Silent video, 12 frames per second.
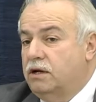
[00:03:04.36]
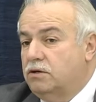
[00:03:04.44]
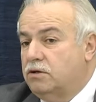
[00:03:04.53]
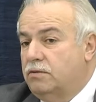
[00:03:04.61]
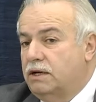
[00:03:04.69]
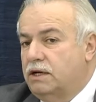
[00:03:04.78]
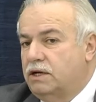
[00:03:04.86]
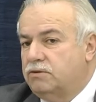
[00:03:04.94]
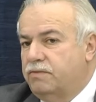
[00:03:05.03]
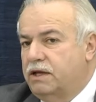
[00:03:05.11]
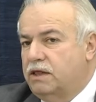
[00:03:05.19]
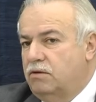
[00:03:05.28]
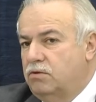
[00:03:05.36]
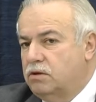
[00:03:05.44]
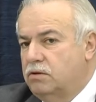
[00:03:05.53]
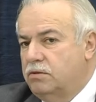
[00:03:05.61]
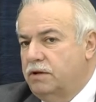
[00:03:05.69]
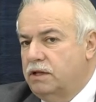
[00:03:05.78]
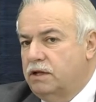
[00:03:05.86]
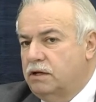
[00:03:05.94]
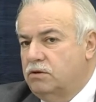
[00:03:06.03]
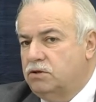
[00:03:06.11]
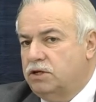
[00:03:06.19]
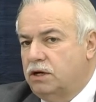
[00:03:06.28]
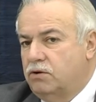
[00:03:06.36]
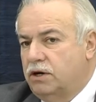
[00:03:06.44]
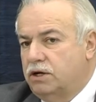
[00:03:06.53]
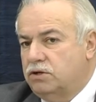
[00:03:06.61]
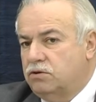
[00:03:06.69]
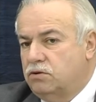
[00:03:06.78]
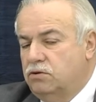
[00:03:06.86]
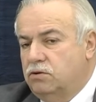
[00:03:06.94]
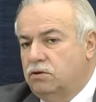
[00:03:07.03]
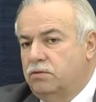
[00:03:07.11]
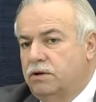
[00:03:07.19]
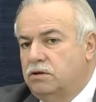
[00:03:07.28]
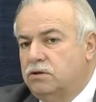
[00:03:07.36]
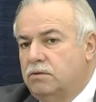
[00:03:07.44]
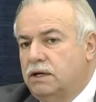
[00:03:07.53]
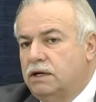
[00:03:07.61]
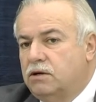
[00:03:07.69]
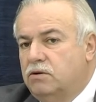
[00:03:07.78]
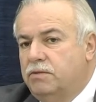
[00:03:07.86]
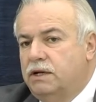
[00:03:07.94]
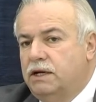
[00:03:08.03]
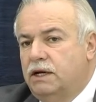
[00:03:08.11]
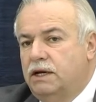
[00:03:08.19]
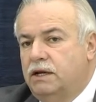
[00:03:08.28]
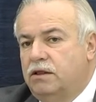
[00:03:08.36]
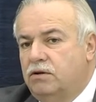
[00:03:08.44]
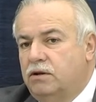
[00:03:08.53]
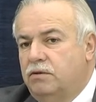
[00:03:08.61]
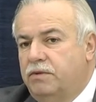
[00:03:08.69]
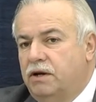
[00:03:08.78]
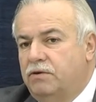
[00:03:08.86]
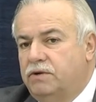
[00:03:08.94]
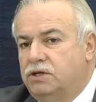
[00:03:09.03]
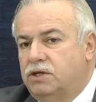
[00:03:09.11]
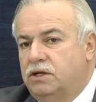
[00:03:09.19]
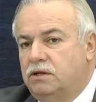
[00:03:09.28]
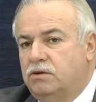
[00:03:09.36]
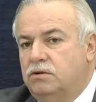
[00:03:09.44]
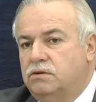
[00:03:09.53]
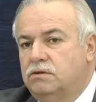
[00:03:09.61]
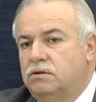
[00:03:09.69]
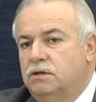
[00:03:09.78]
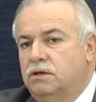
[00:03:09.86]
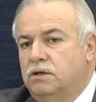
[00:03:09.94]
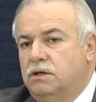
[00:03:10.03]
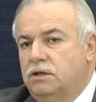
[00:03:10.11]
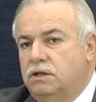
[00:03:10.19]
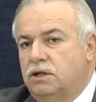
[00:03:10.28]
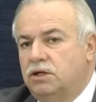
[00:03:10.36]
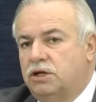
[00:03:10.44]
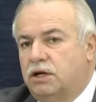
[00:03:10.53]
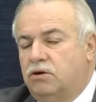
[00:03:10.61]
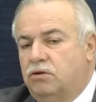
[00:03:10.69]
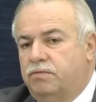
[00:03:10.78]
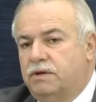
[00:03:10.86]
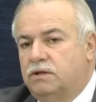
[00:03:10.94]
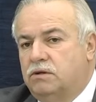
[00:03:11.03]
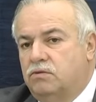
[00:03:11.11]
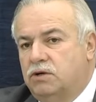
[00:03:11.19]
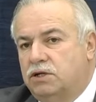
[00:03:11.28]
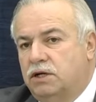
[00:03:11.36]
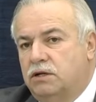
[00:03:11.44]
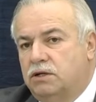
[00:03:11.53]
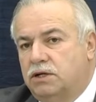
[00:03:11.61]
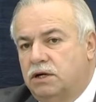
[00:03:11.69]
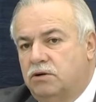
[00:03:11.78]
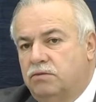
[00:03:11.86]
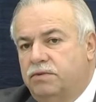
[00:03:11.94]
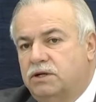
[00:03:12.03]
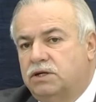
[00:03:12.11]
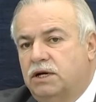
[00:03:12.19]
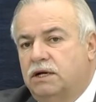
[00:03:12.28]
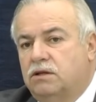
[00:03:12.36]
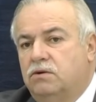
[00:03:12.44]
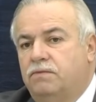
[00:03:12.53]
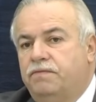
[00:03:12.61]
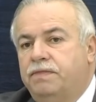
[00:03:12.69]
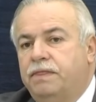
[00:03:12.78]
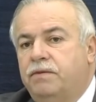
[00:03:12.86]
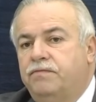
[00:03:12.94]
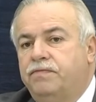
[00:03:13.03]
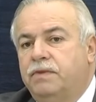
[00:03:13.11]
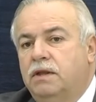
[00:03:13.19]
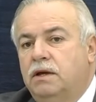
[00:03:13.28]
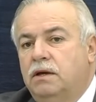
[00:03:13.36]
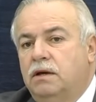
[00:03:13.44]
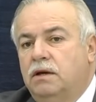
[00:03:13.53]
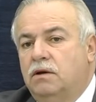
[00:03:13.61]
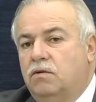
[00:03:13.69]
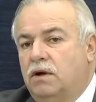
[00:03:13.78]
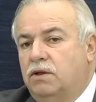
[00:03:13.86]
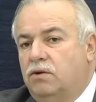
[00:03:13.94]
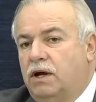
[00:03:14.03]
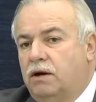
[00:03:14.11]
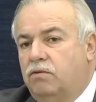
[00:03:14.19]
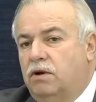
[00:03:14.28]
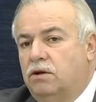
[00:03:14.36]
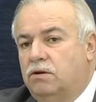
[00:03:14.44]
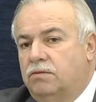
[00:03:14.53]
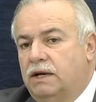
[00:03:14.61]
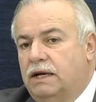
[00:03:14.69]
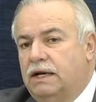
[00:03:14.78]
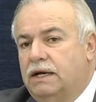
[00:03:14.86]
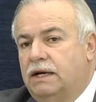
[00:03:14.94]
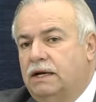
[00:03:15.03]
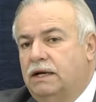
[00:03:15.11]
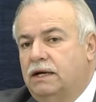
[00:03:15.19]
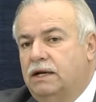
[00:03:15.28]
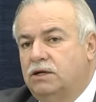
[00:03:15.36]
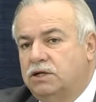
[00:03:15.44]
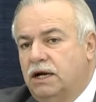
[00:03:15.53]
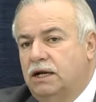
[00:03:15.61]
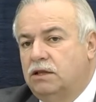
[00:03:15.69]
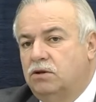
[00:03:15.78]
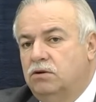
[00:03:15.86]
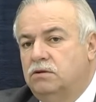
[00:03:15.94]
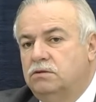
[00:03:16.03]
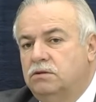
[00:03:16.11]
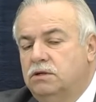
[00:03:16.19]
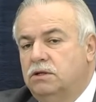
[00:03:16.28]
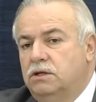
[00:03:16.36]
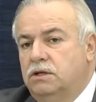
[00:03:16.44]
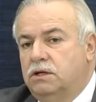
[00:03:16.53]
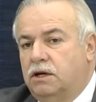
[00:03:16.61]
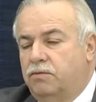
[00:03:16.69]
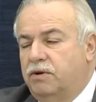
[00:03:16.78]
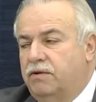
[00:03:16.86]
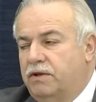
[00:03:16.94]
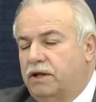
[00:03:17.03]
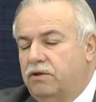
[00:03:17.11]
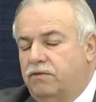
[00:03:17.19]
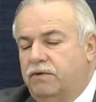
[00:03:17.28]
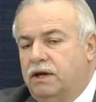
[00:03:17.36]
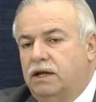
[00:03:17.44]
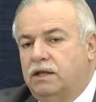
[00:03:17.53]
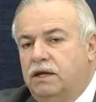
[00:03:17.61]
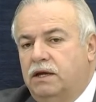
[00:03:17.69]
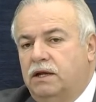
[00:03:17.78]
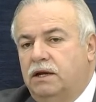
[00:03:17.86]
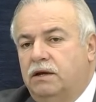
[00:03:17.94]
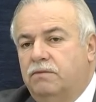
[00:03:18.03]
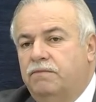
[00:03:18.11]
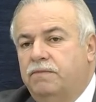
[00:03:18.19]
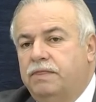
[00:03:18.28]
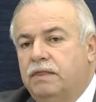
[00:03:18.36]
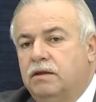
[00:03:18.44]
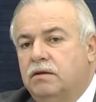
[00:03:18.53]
insomma, l'Aspetti molto probabilmente non si è ancora reso conto, però insomma, come all'inizio del 1900, del secolo, del secolo passato, quando nacque l'Ottomelara, l'Ansaldo, che poi è diventato Fincantieri,